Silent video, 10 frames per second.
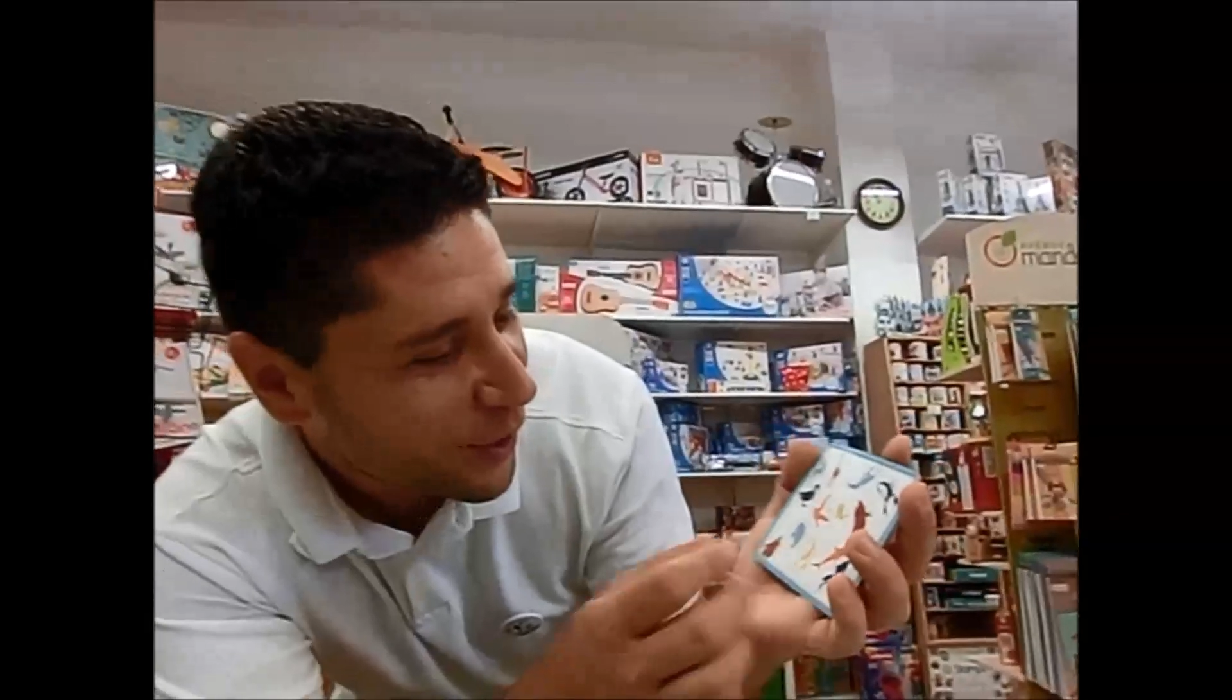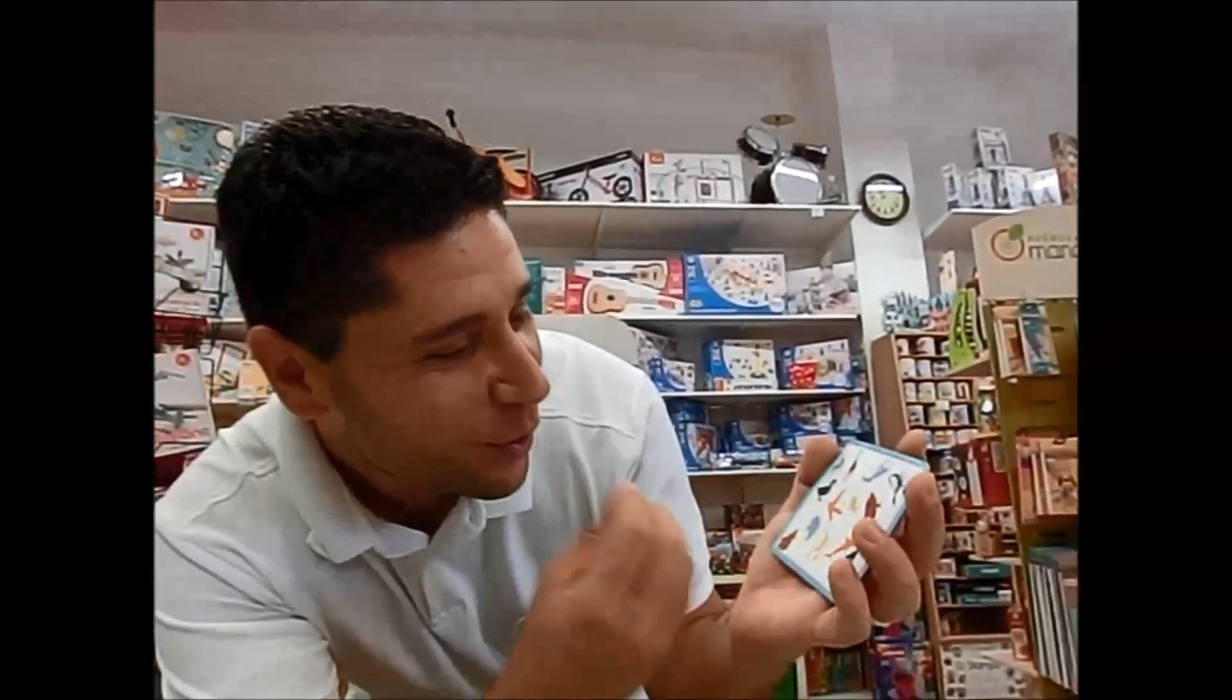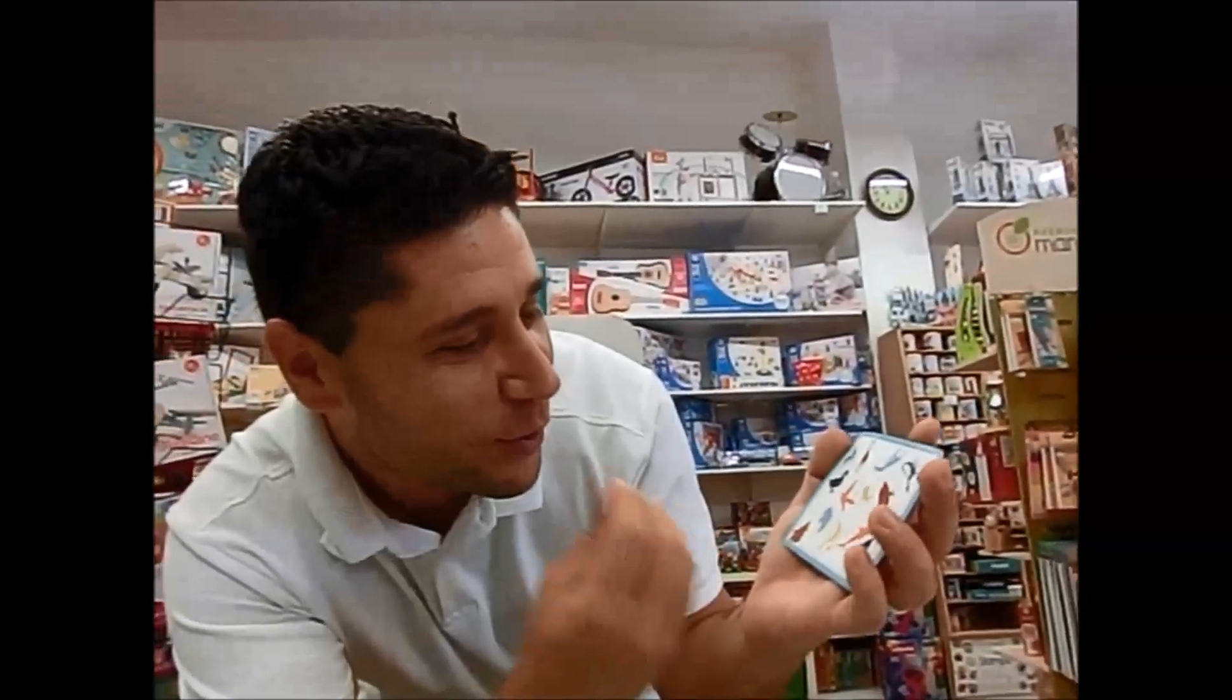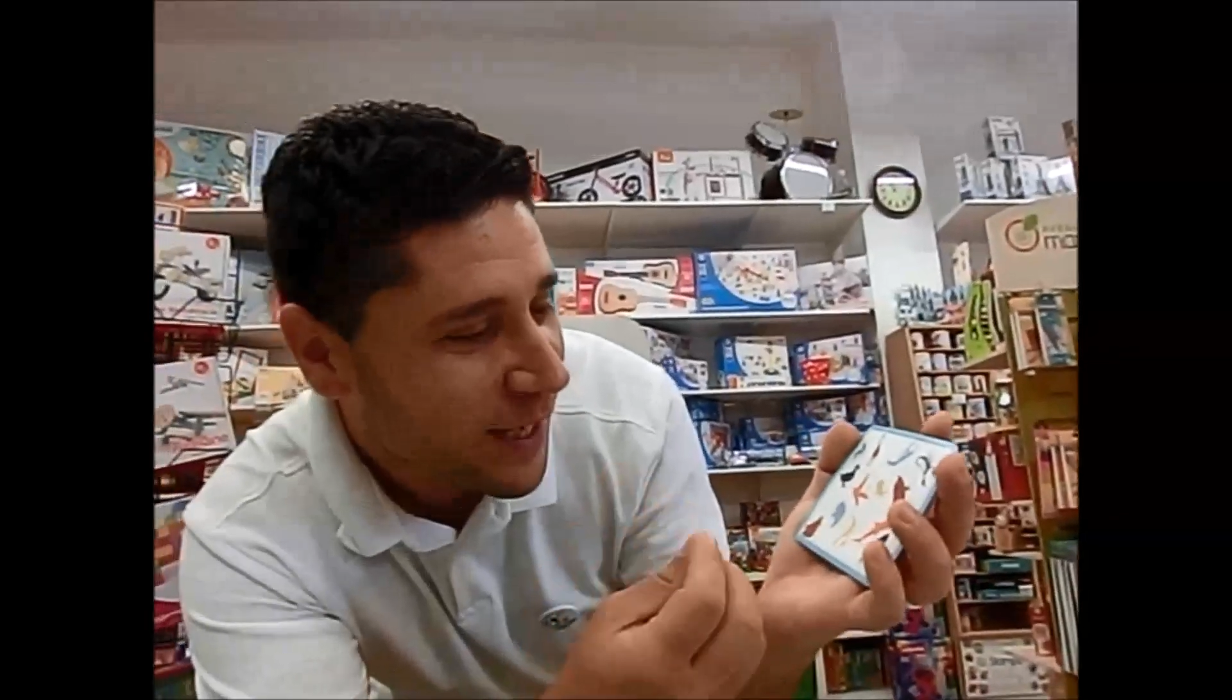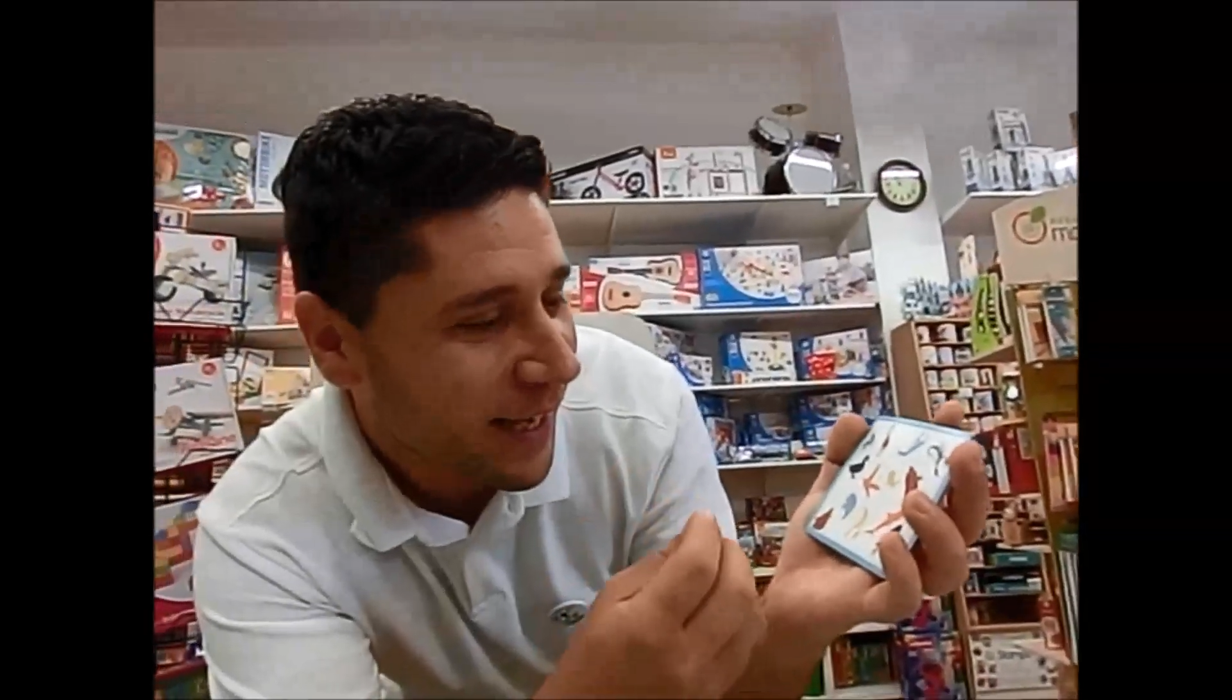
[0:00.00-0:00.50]

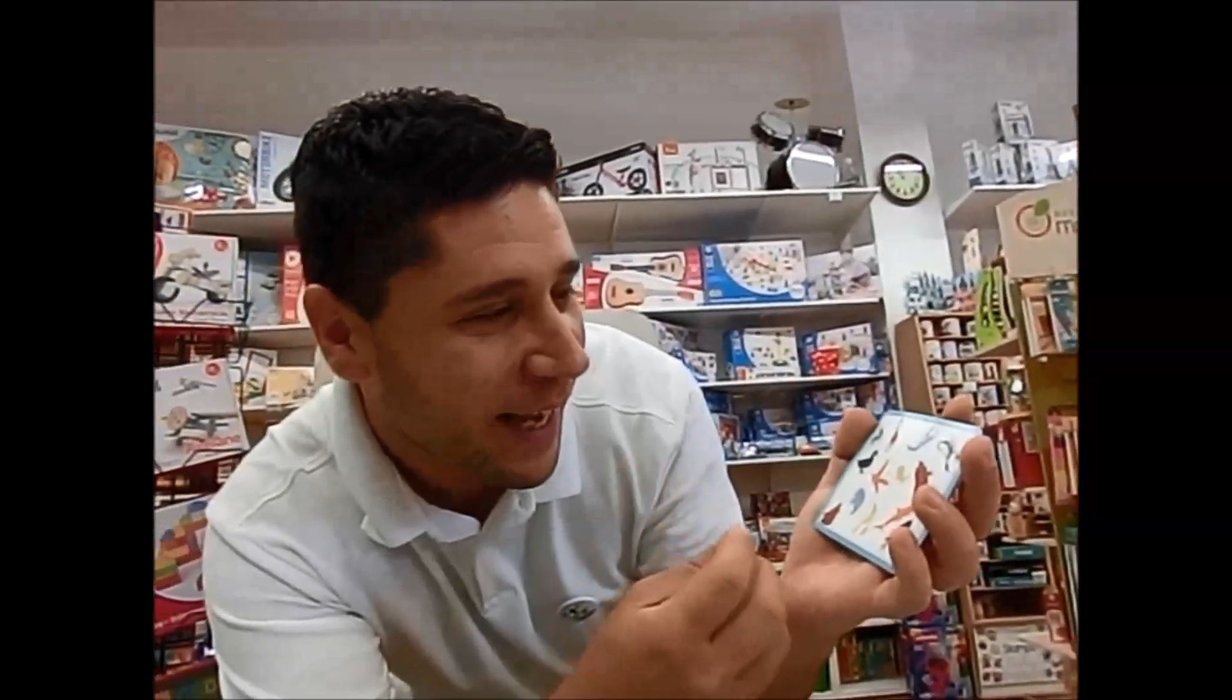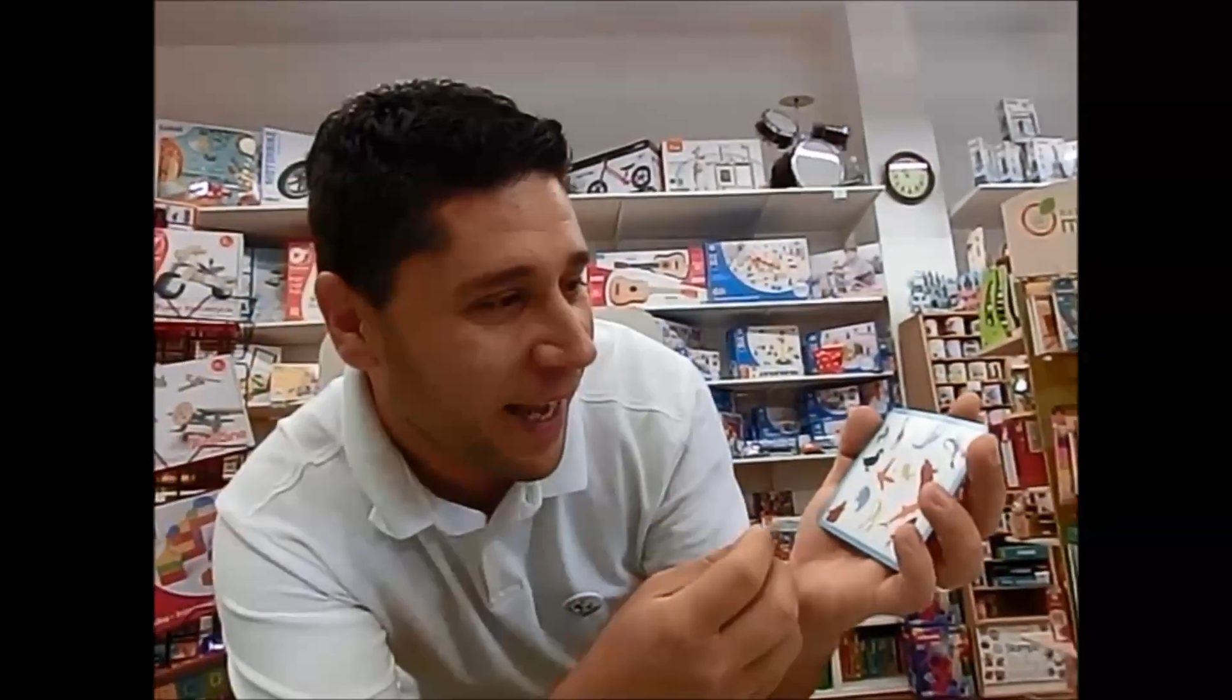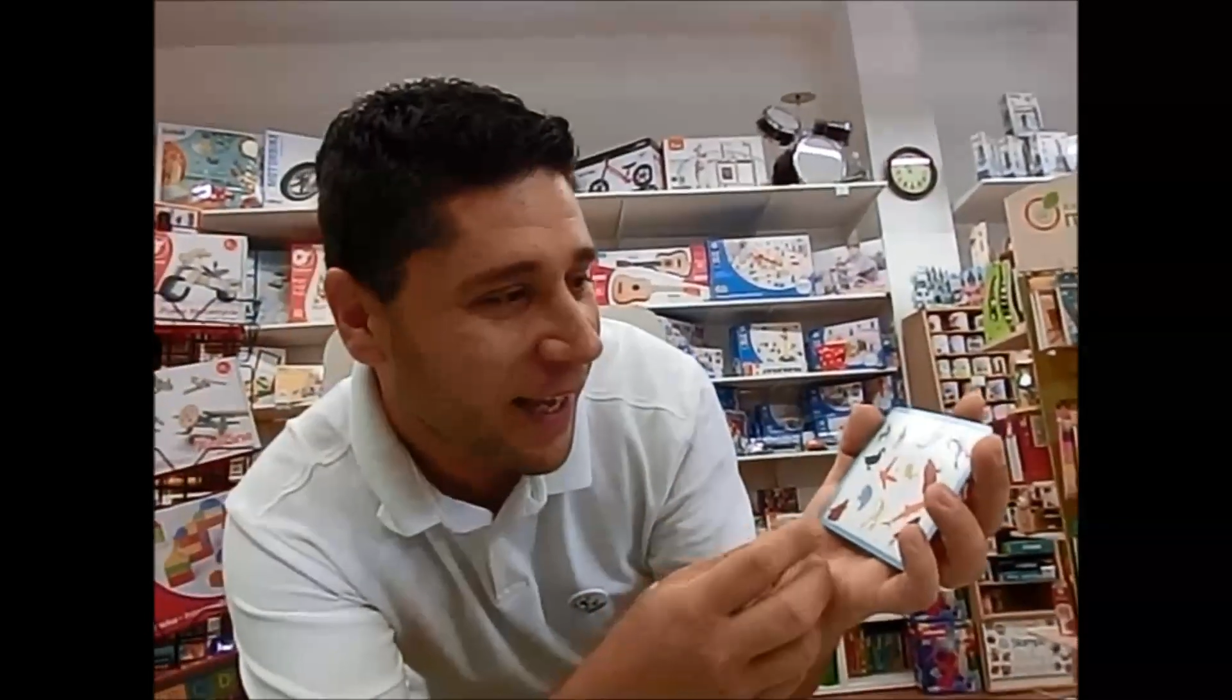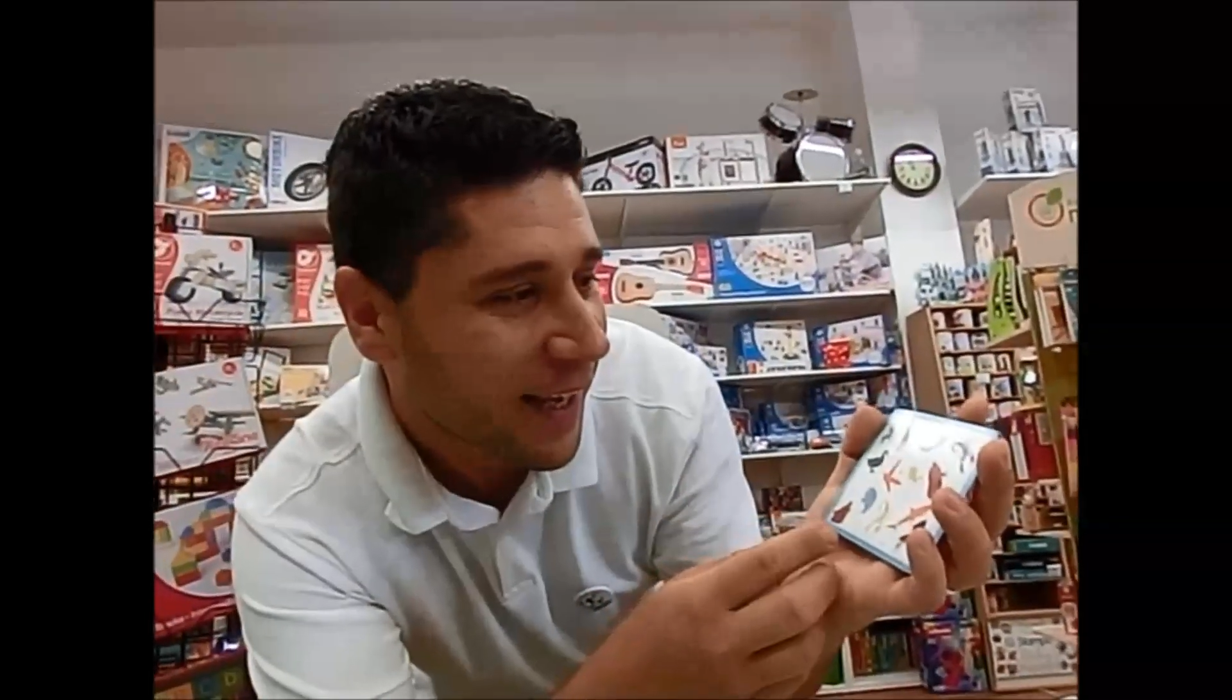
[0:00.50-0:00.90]
Cos'è che?